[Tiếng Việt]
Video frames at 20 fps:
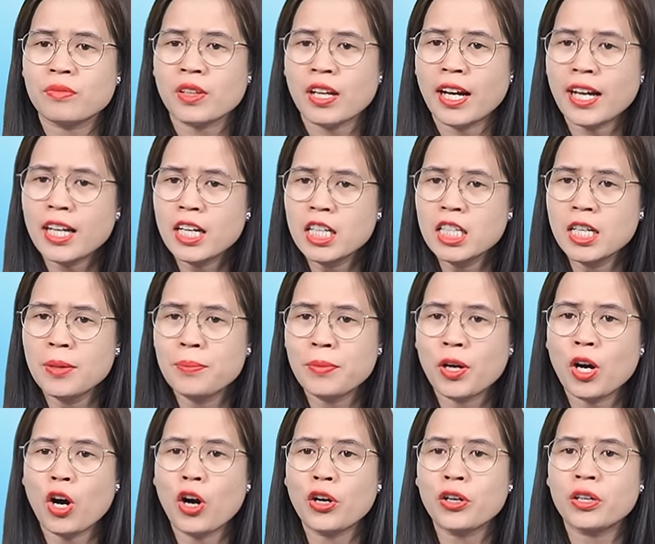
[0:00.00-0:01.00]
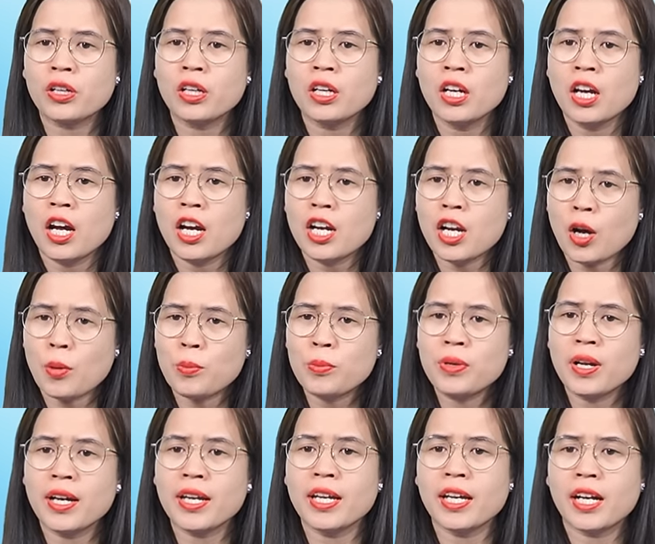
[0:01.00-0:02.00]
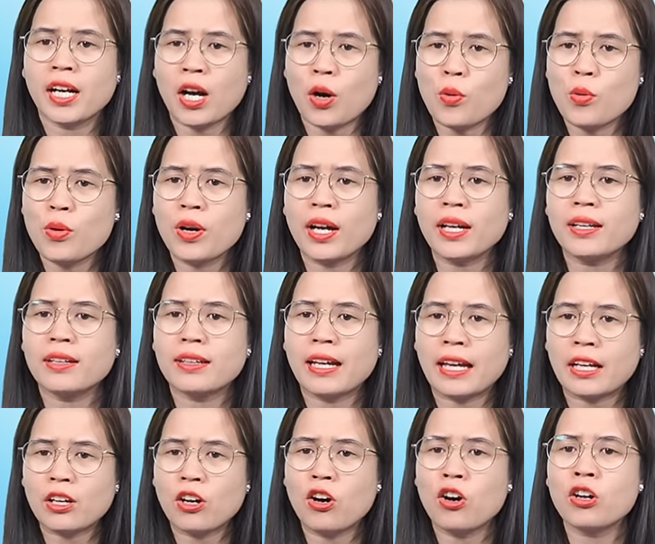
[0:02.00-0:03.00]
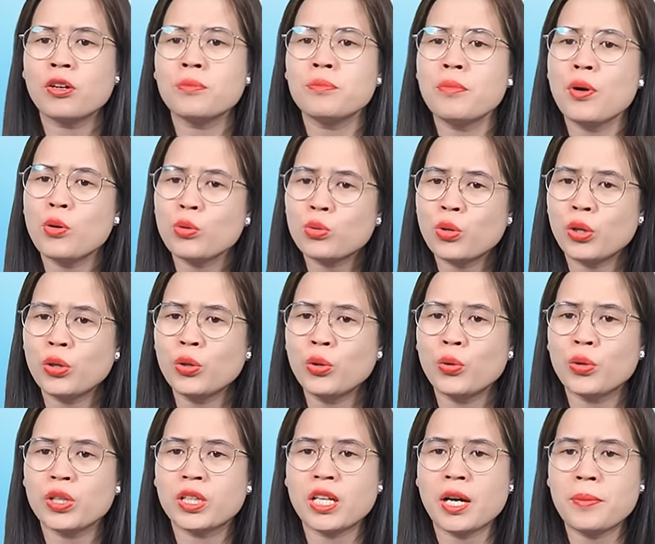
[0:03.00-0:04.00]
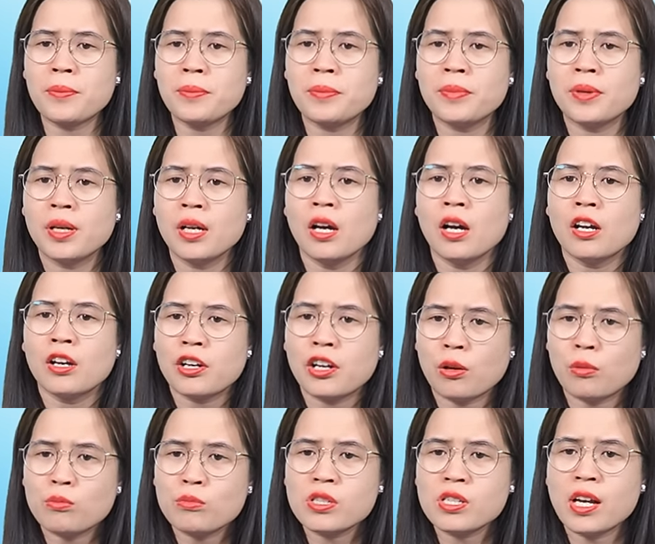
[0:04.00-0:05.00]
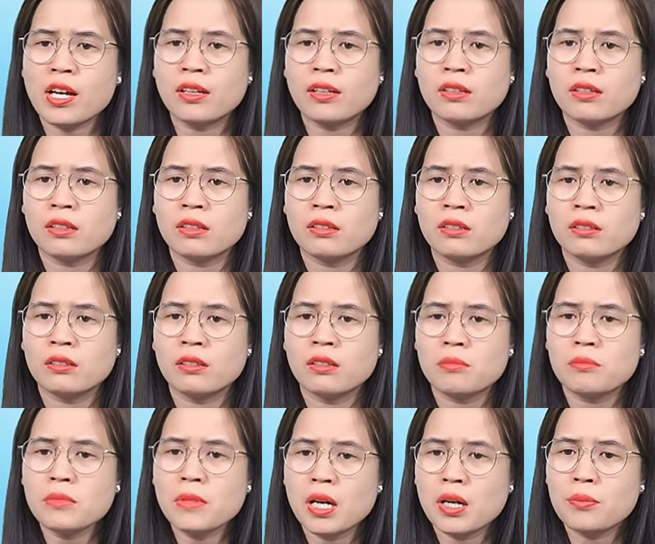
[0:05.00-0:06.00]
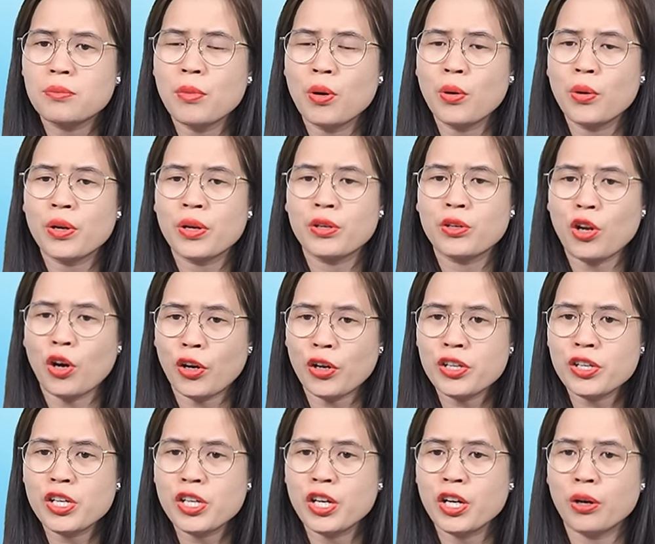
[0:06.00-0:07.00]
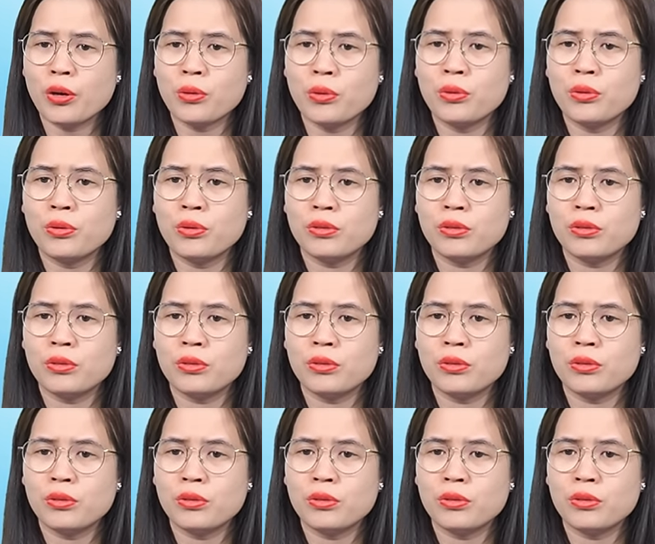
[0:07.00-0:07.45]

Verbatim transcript: hay lườm con, nóng nảy, cáu gắt, đánh con, mâu thuẫn nội tâm, nóng giận, bực bội, nói nhiều,